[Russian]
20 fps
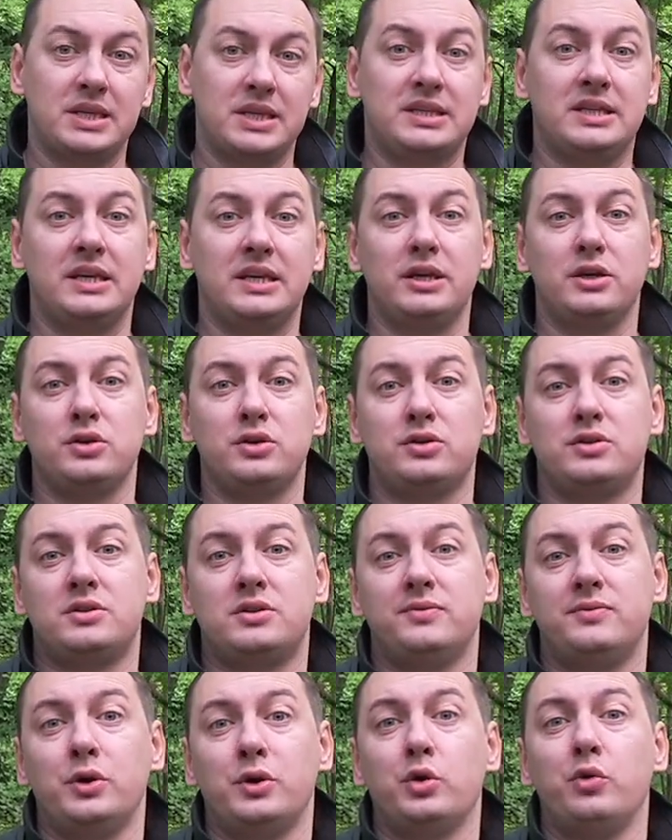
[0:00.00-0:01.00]

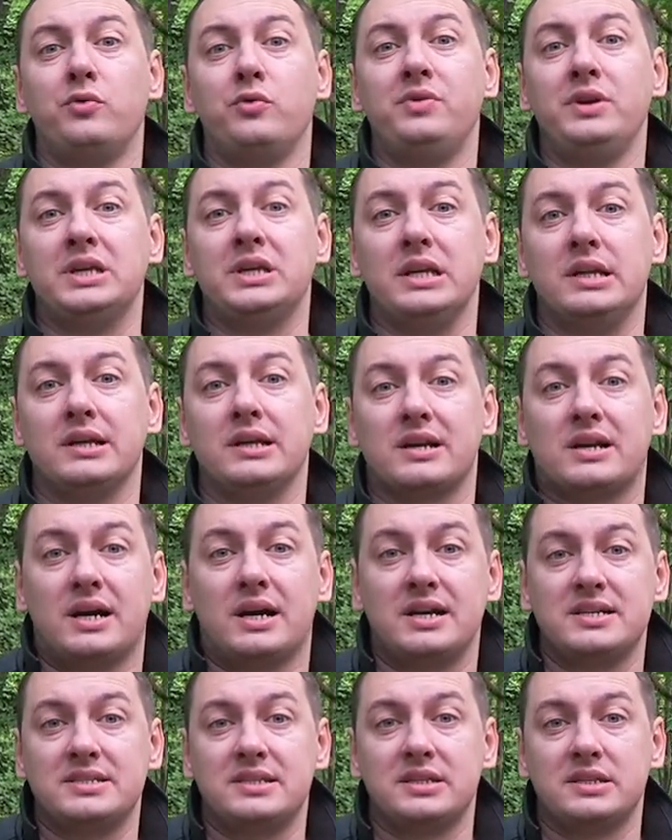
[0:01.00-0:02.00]
Надеюсь, вы увидели
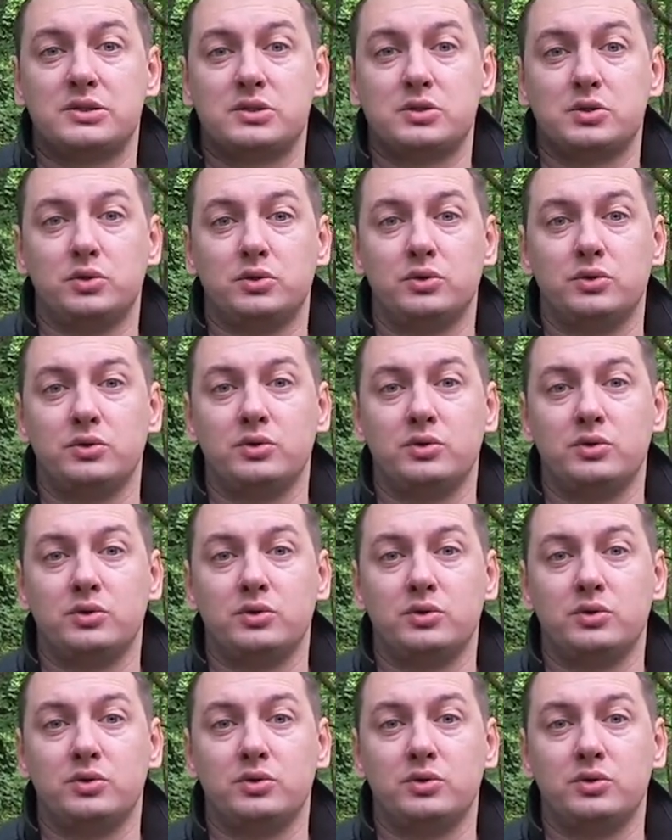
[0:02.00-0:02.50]
разницу.